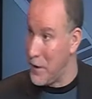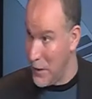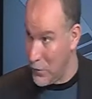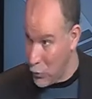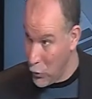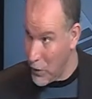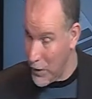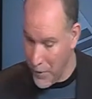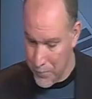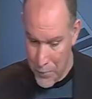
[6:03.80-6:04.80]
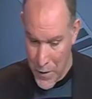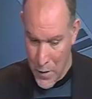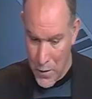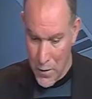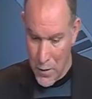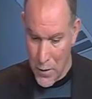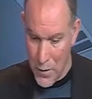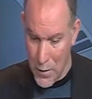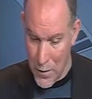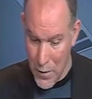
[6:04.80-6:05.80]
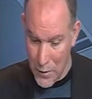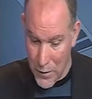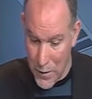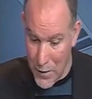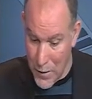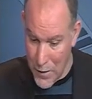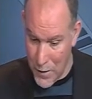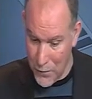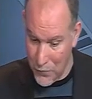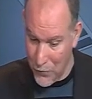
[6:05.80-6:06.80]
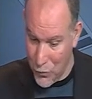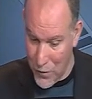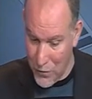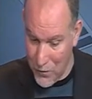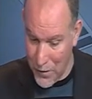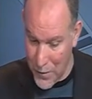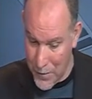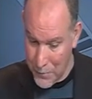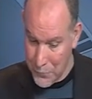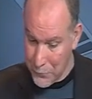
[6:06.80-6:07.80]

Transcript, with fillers: كي ا دوري E, l'État ينغزفون الجزائر